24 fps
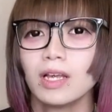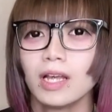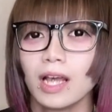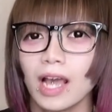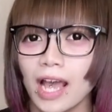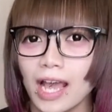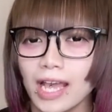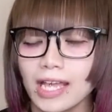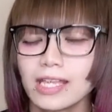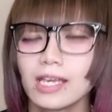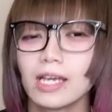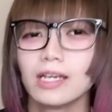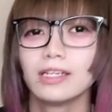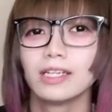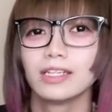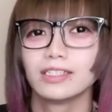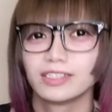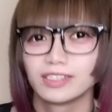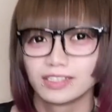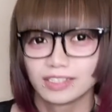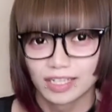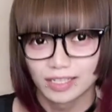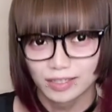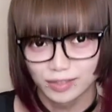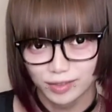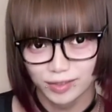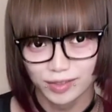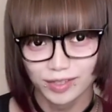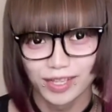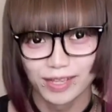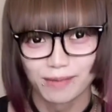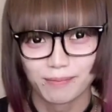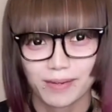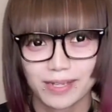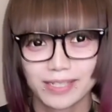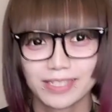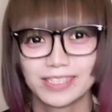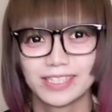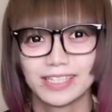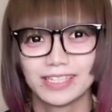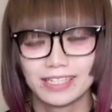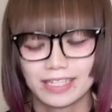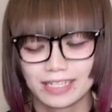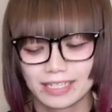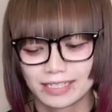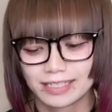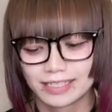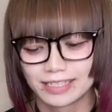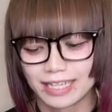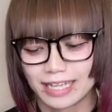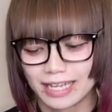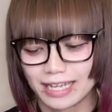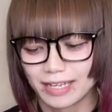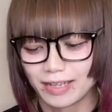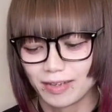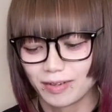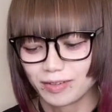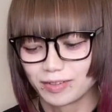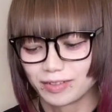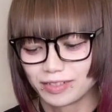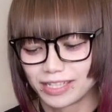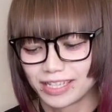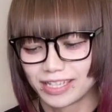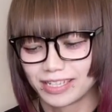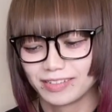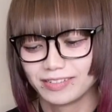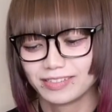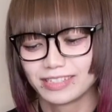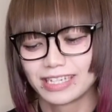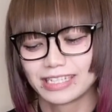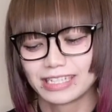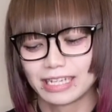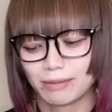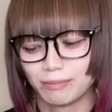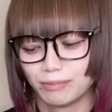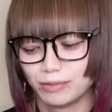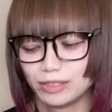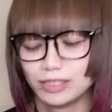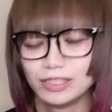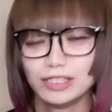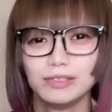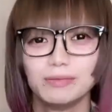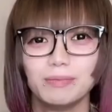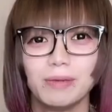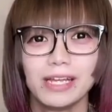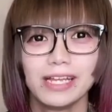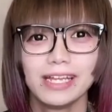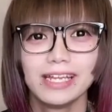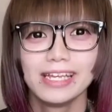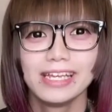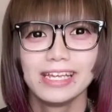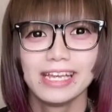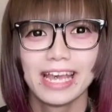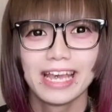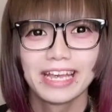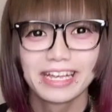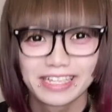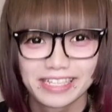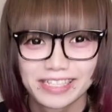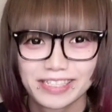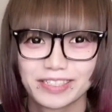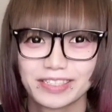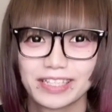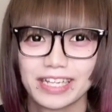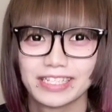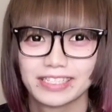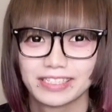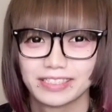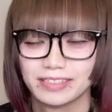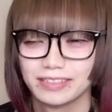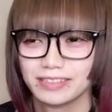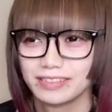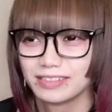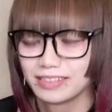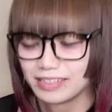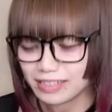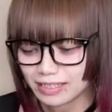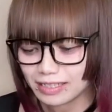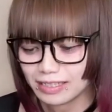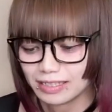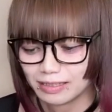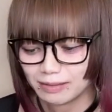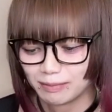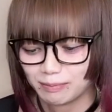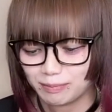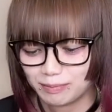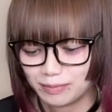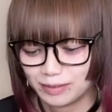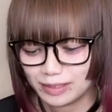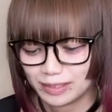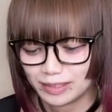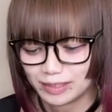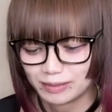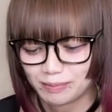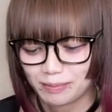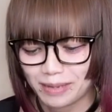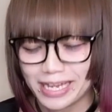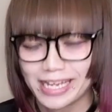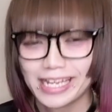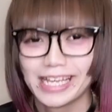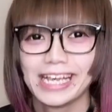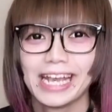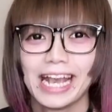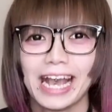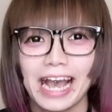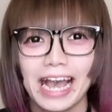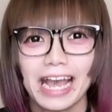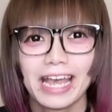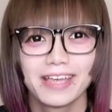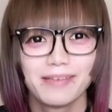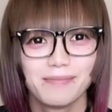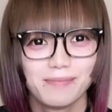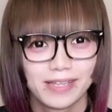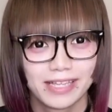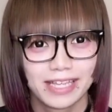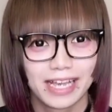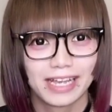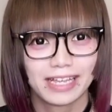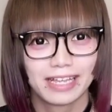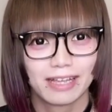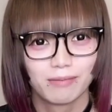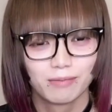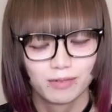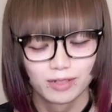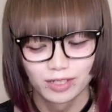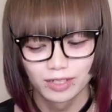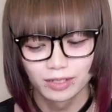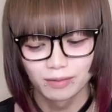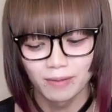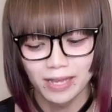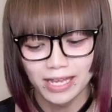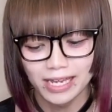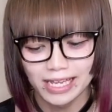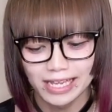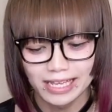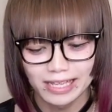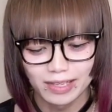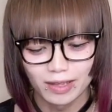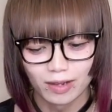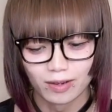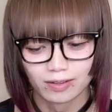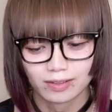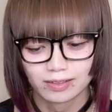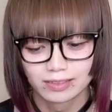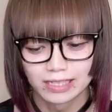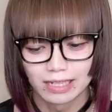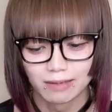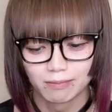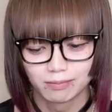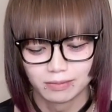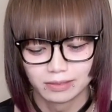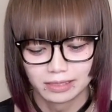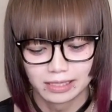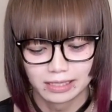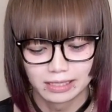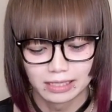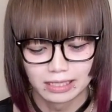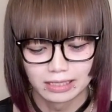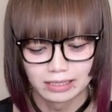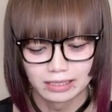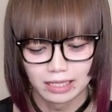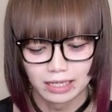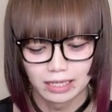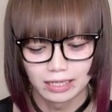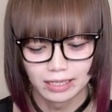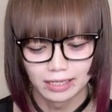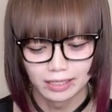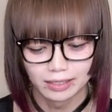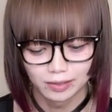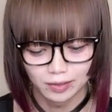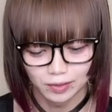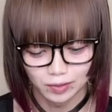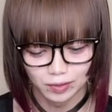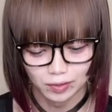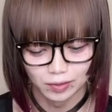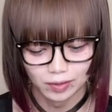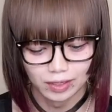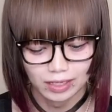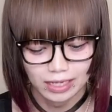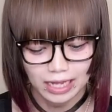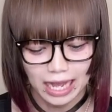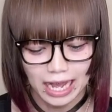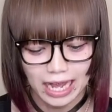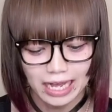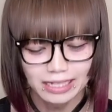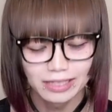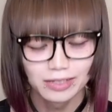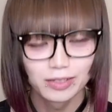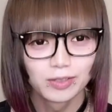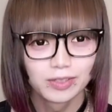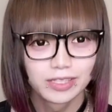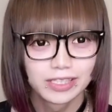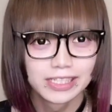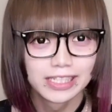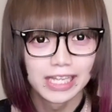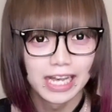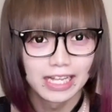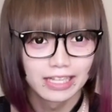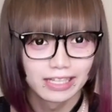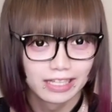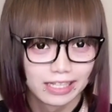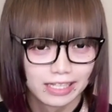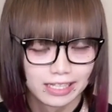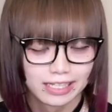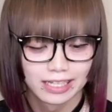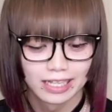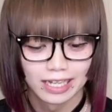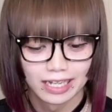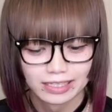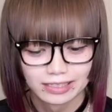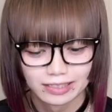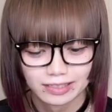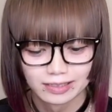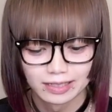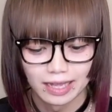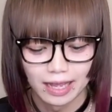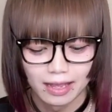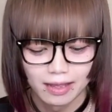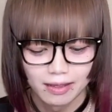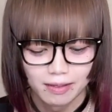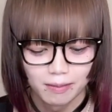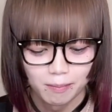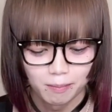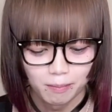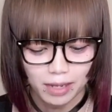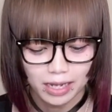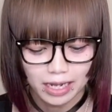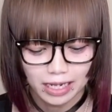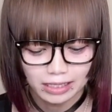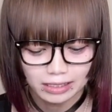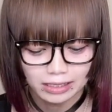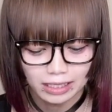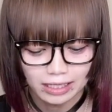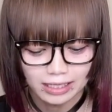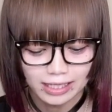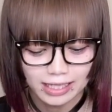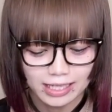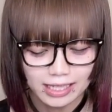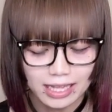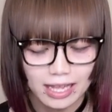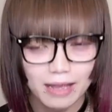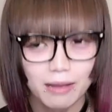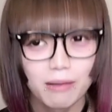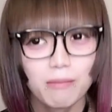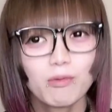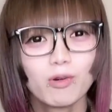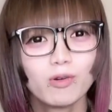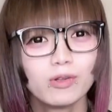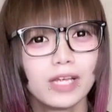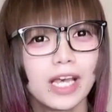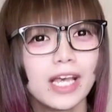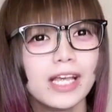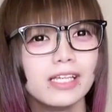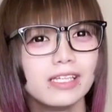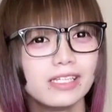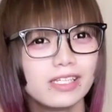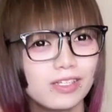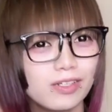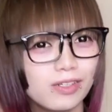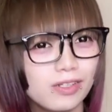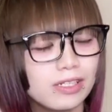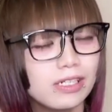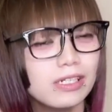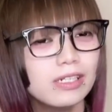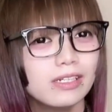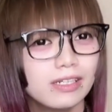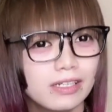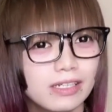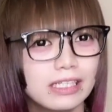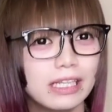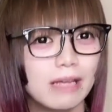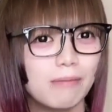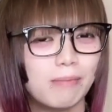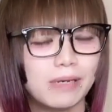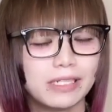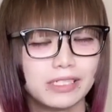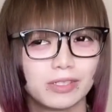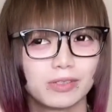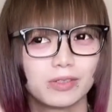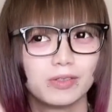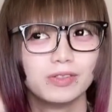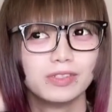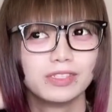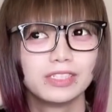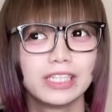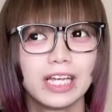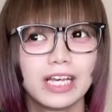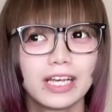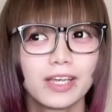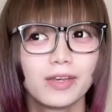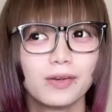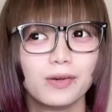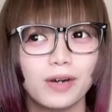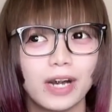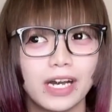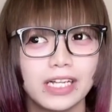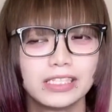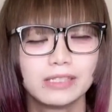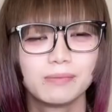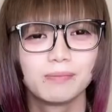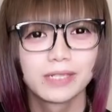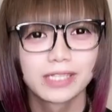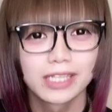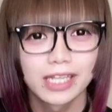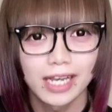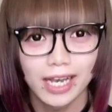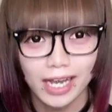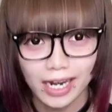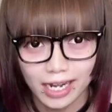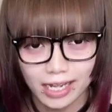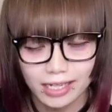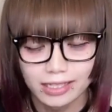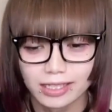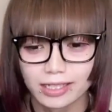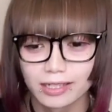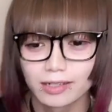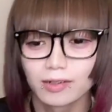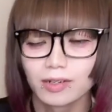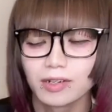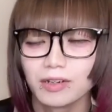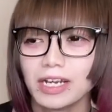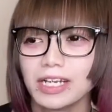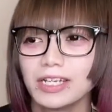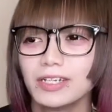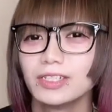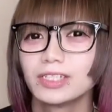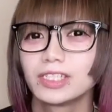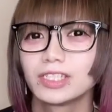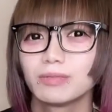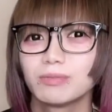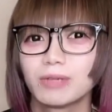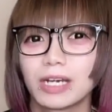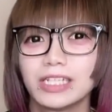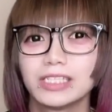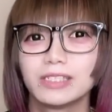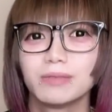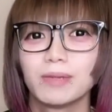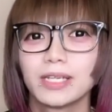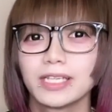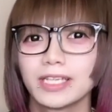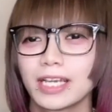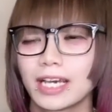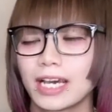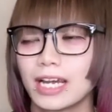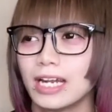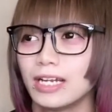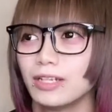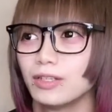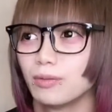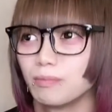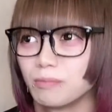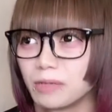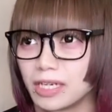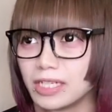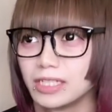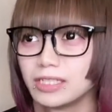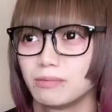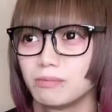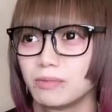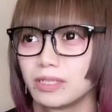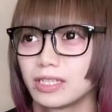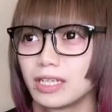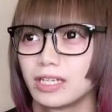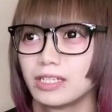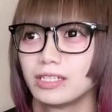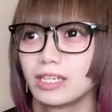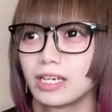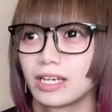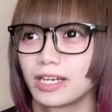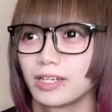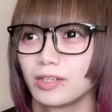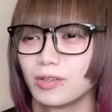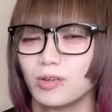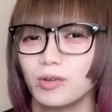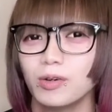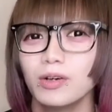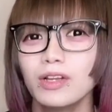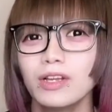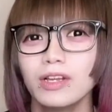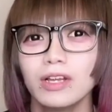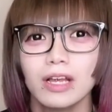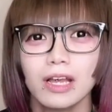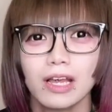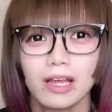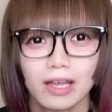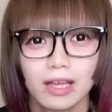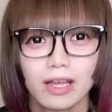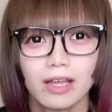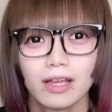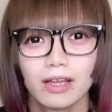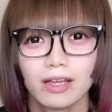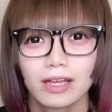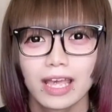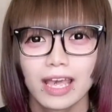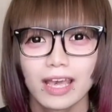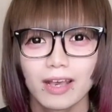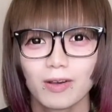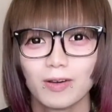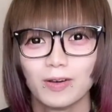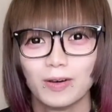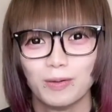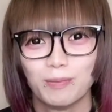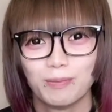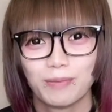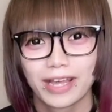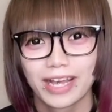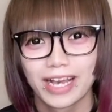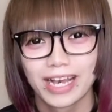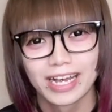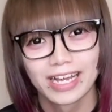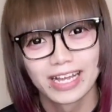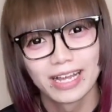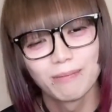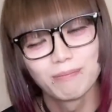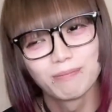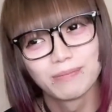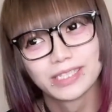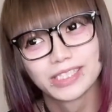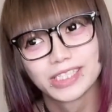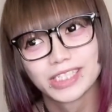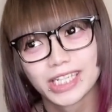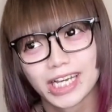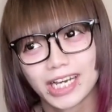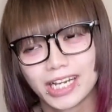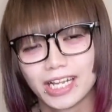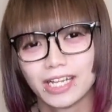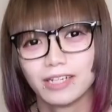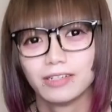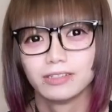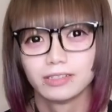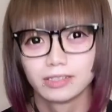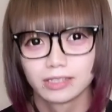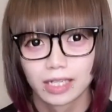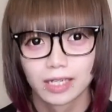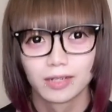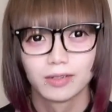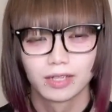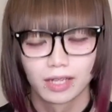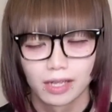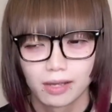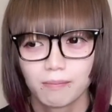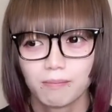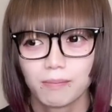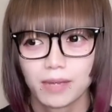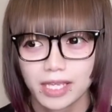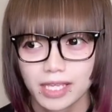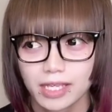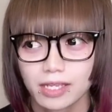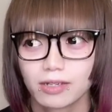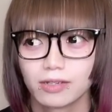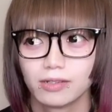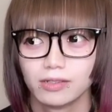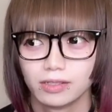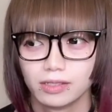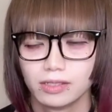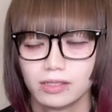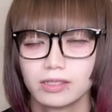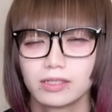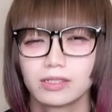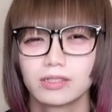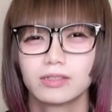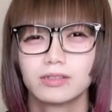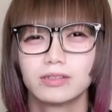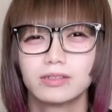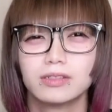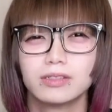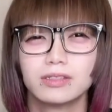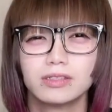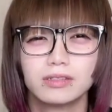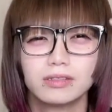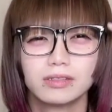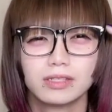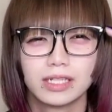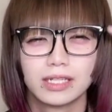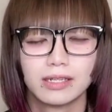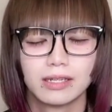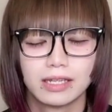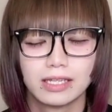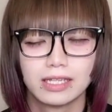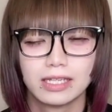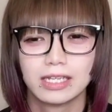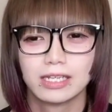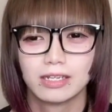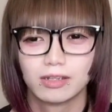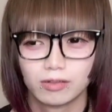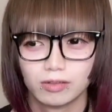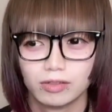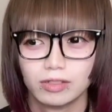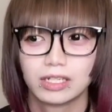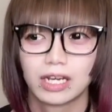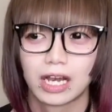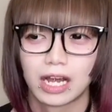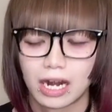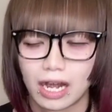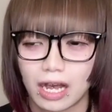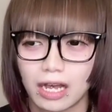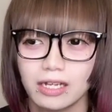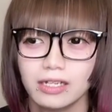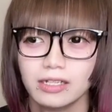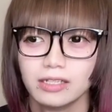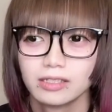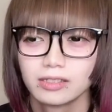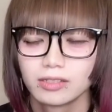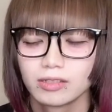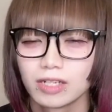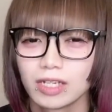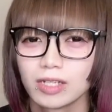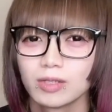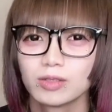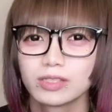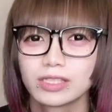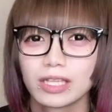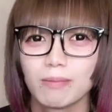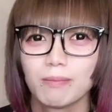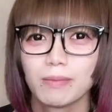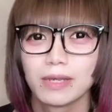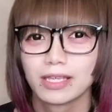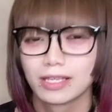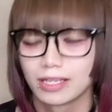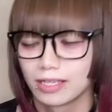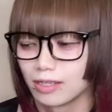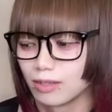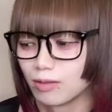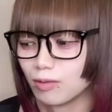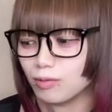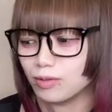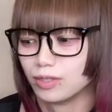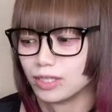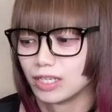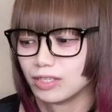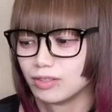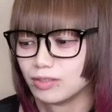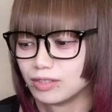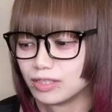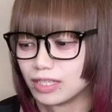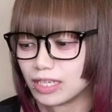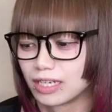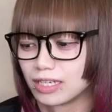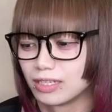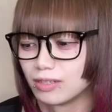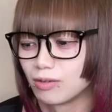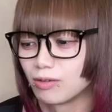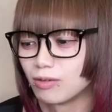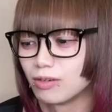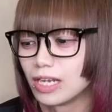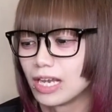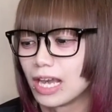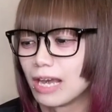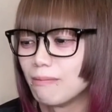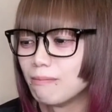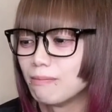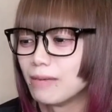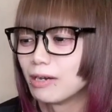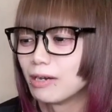はい、ではですね続きましてですね、よく聞くかなブルーベリーエキステツ、ブルーベリーアイみたいなブルーベリーのサプリなんだけど、アントシアニンってやつね。まあ簡単にねもう編集でパソコン作業を始めてからやね、これは YouTube 始めてから飲み始めたんだけど、結構目がやっぱ疲れるんだよね。目にくるこの目にくるから、それのために飲んでるんだけど、これあん